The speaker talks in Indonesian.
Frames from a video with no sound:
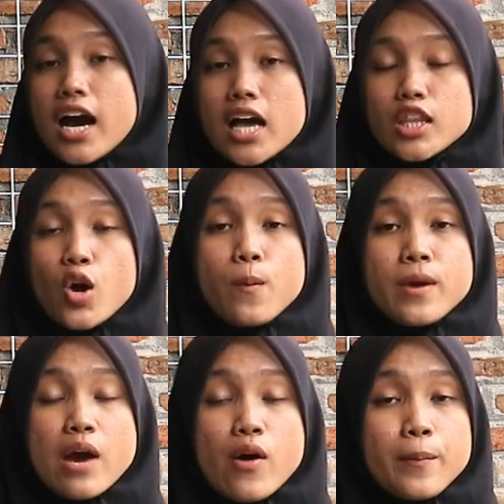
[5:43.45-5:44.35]
atau
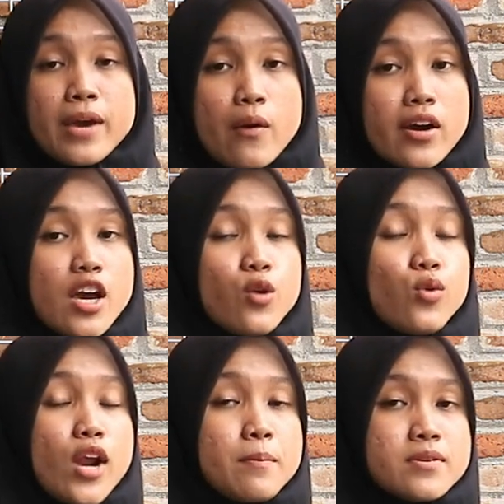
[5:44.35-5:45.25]
biawak-biawak yang
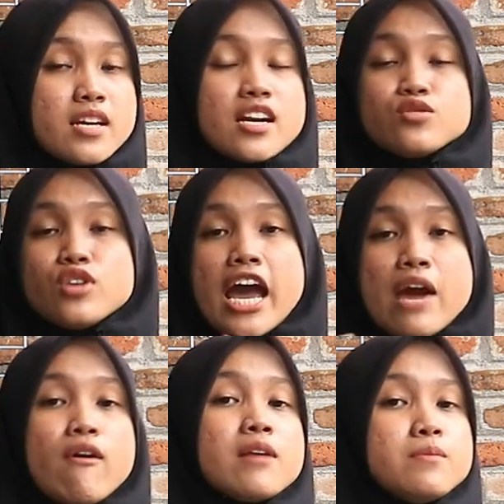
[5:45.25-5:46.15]
ukuran besar dan juga
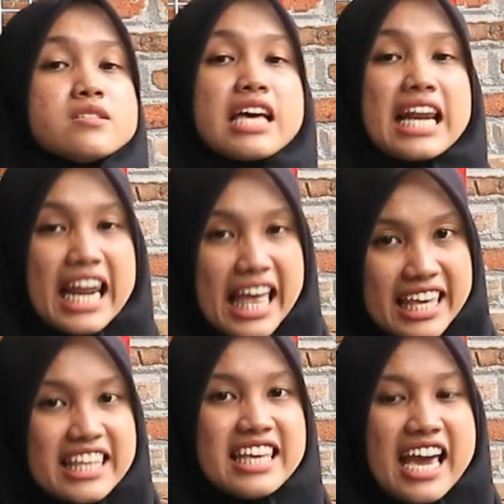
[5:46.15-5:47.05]
hewan besar
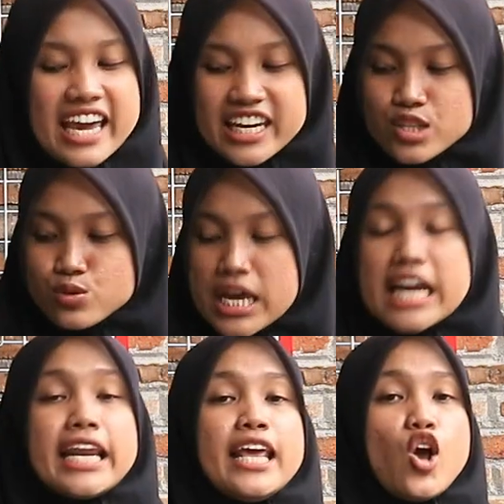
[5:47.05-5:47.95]
lainnya ini
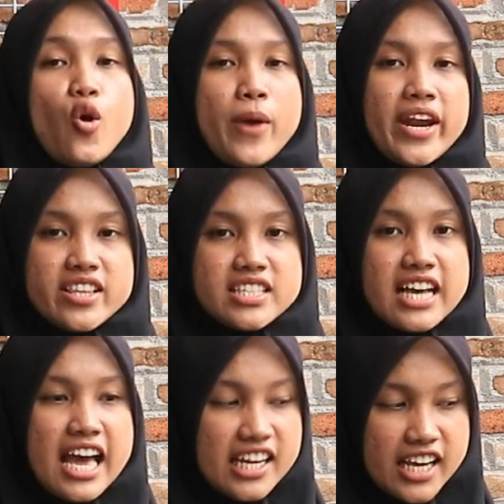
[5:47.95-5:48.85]
sudah recommended
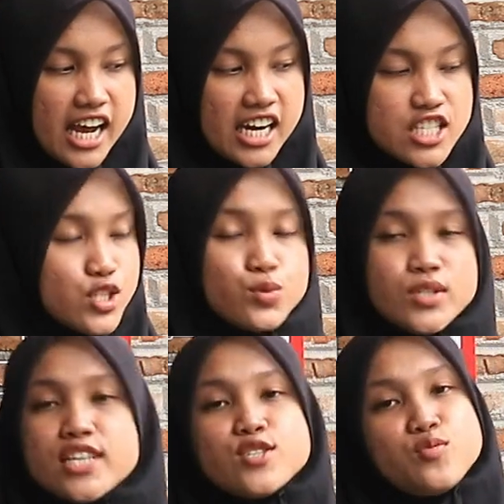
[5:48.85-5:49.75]
sekali karena
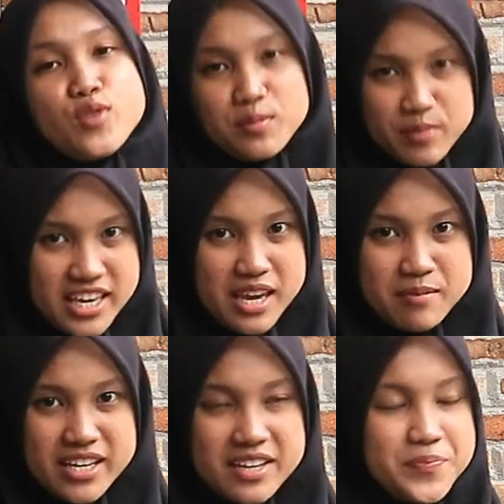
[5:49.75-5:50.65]
sudah support big
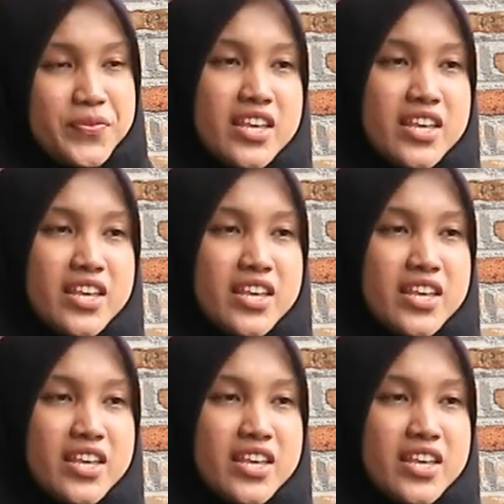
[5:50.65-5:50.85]
game nih